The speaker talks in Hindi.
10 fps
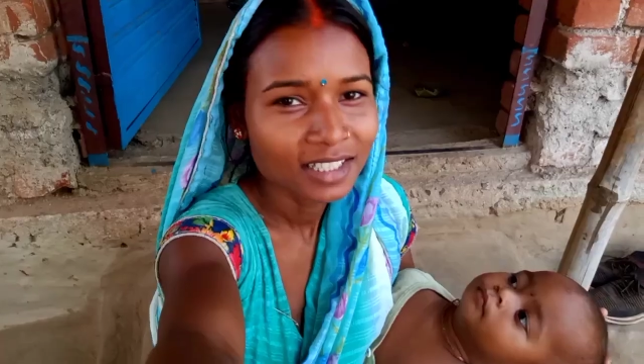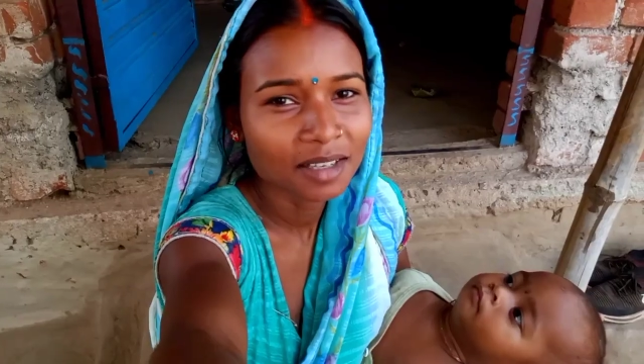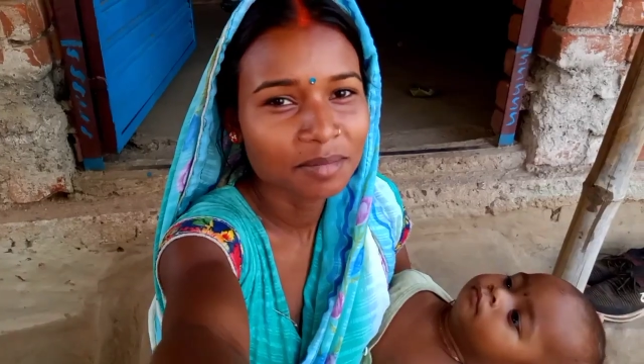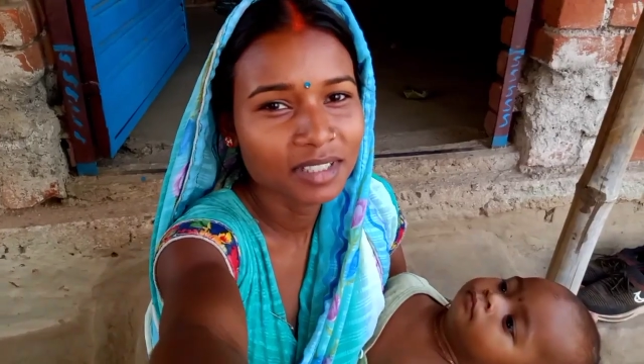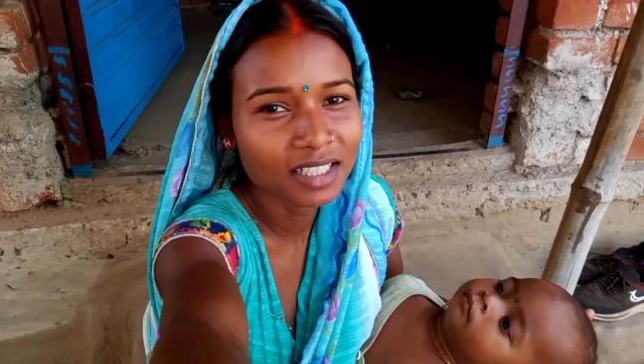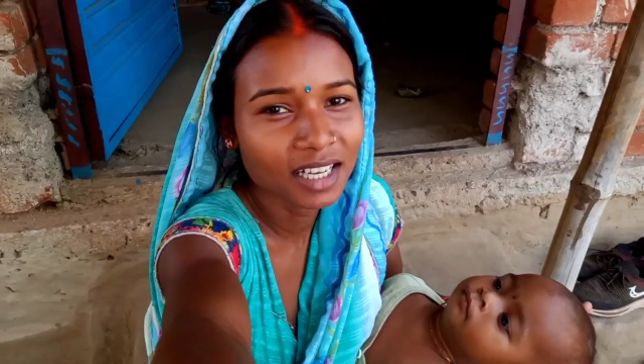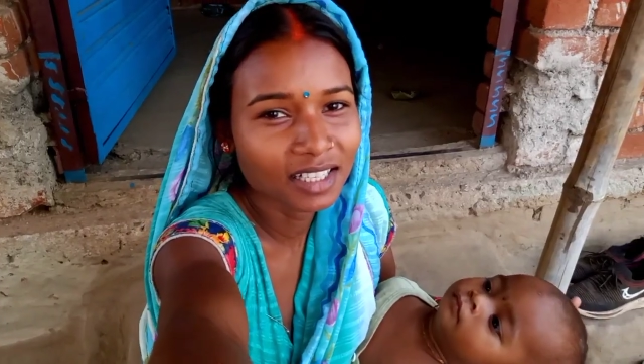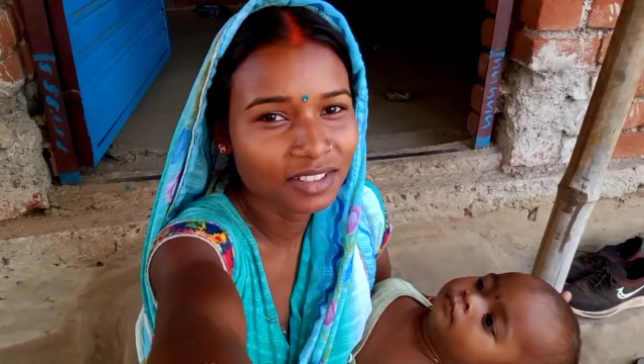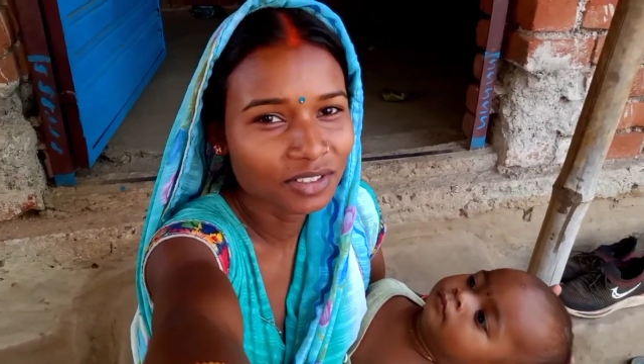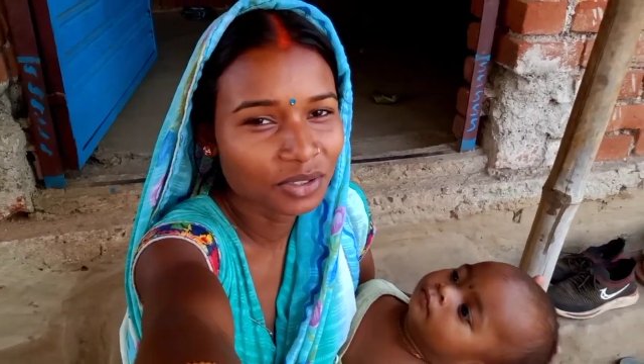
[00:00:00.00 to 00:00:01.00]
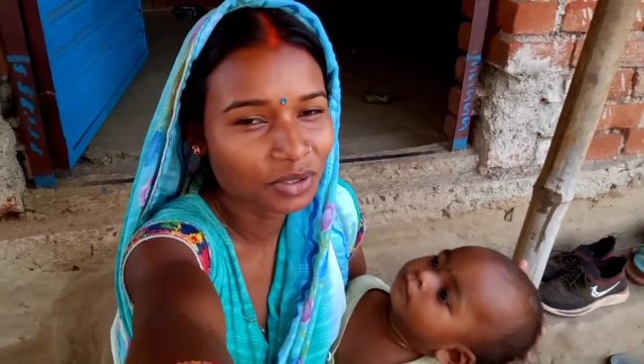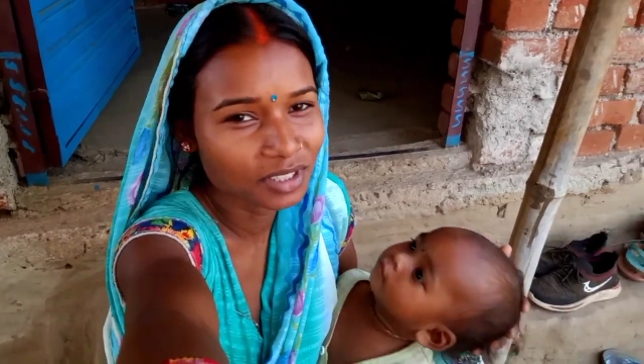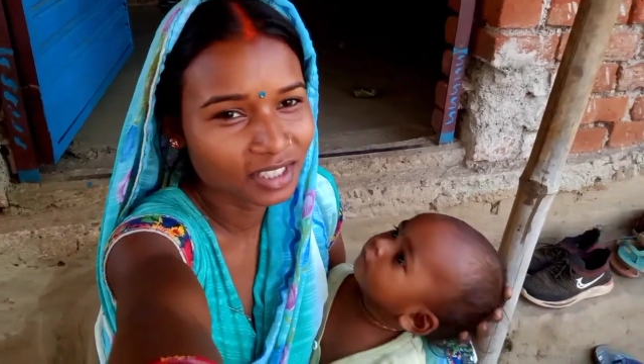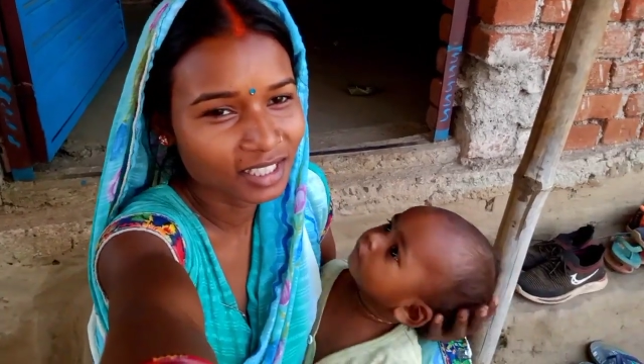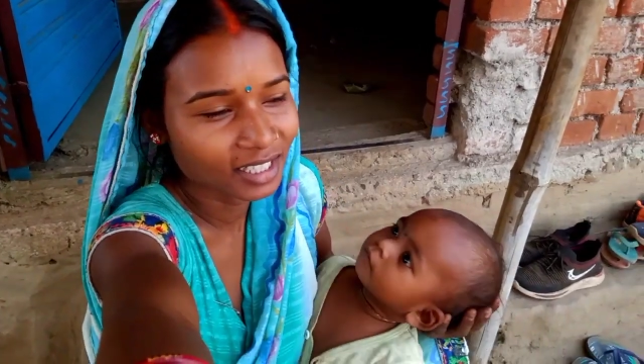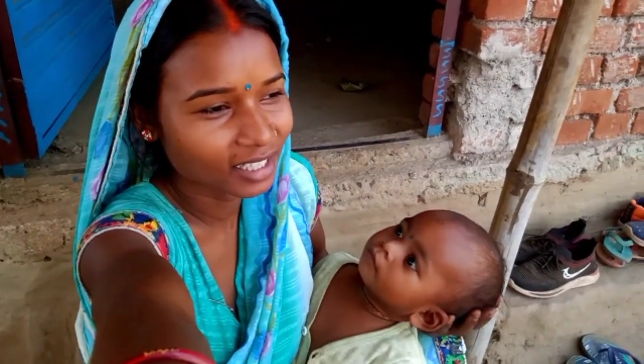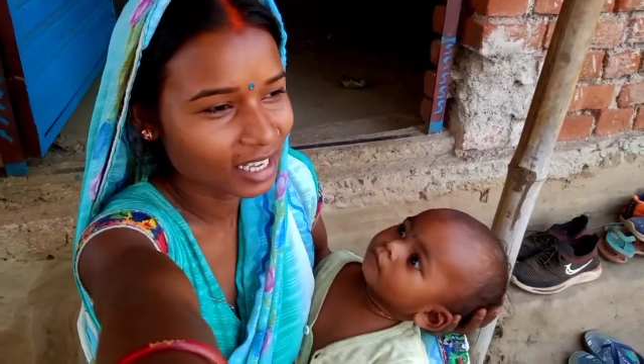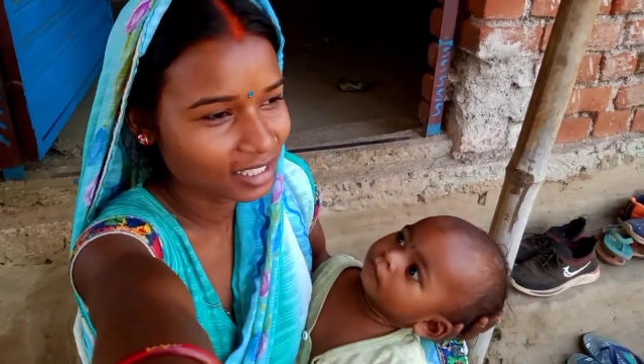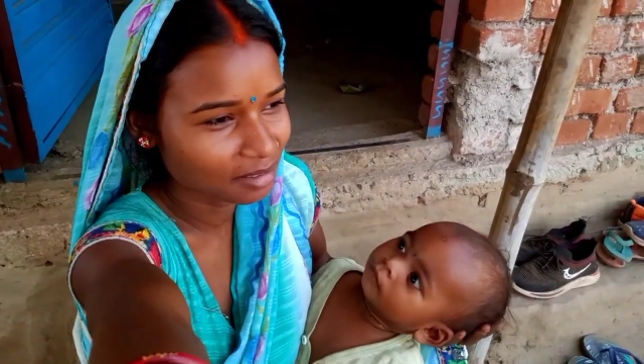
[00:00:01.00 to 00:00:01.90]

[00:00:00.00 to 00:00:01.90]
सब्जी का सोच रहे हैं क्या